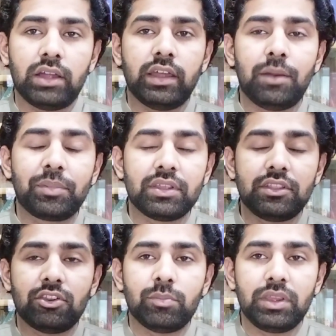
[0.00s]
के बाद आपके
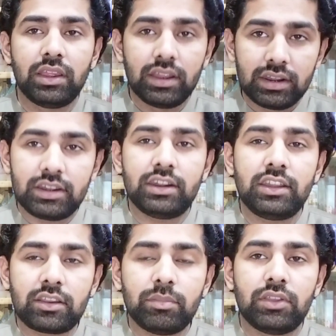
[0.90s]
दिलों में
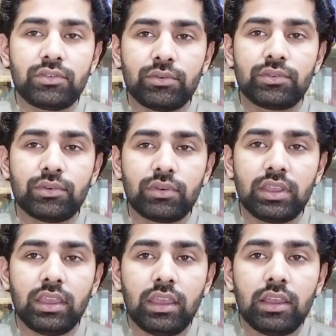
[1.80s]
ठंडक महसूस
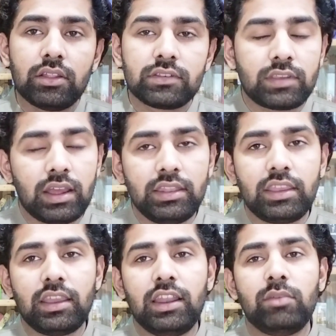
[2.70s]
होगी शादी
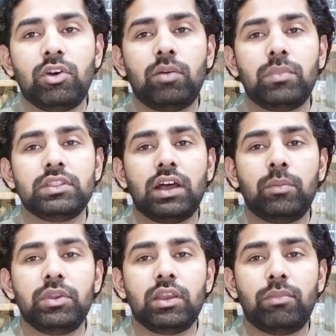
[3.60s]
के आल मोहम्मद
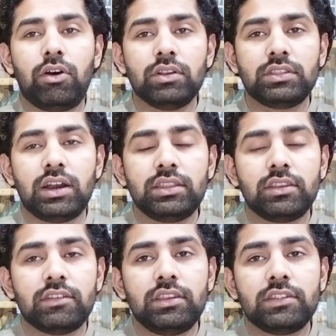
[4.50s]
अपने अबाजदाद
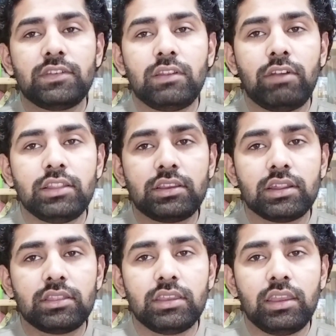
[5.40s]
के ज़रिए से रिवायत
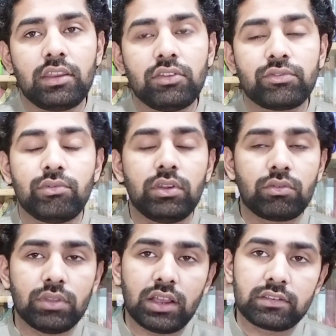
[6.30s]
करते हैं कि रसूल
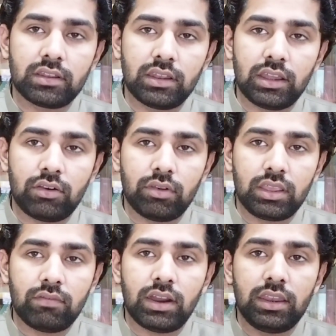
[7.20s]
खुदा सल्लल्लाहु
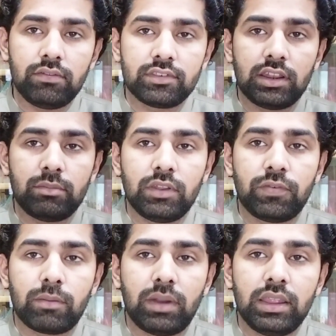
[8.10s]
अलैहि वसल्लम ने
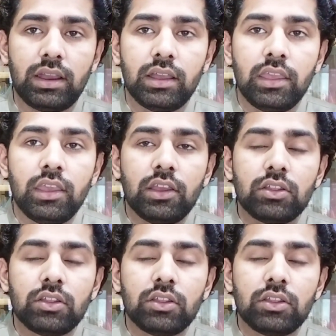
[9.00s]
फरमाया